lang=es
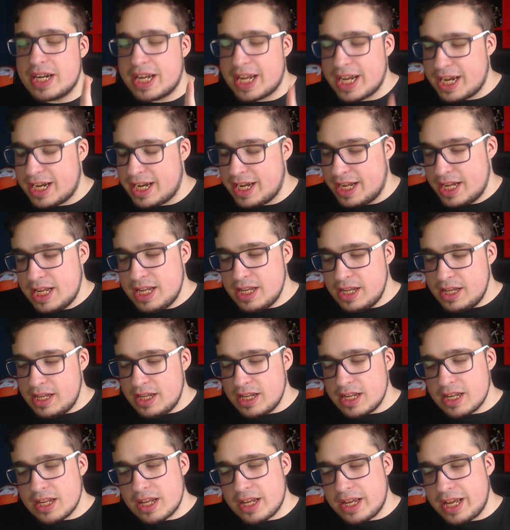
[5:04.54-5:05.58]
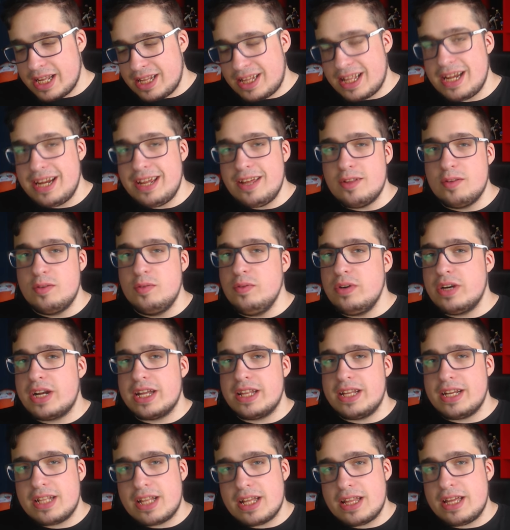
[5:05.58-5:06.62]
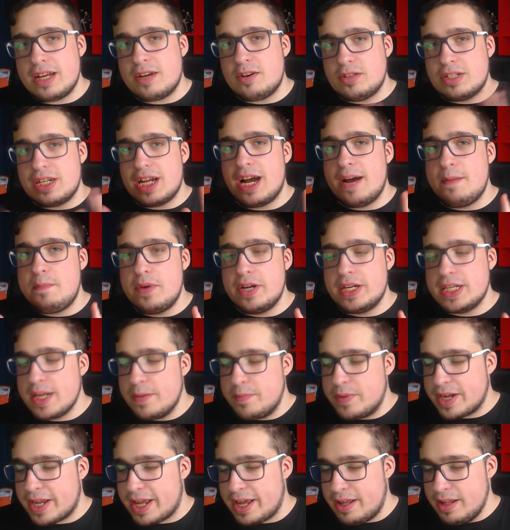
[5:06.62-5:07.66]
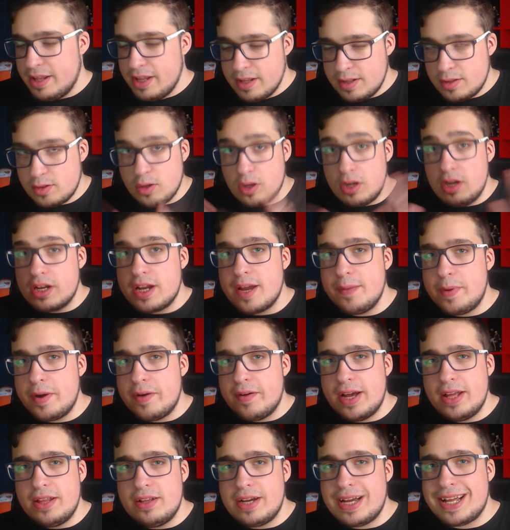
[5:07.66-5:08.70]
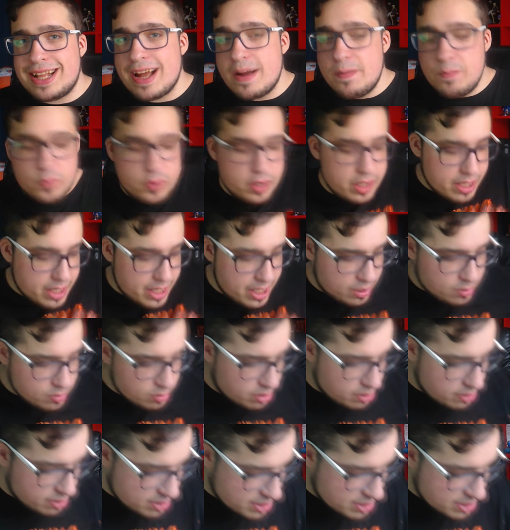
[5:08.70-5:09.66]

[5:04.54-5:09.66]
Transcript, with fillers: caja que he tenido nunca de estas de cosas japonesas. Porque todo lo que he probado está muy rico, tío. O